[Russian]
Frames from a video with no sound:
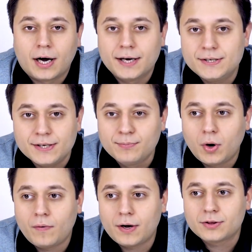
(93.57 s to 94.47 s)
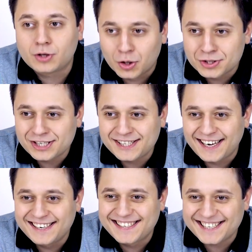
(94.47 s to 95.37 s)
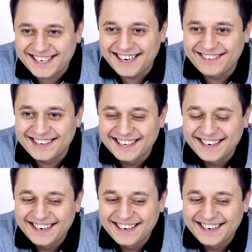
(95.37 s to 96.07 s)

i7 тоже стали зашкаливать.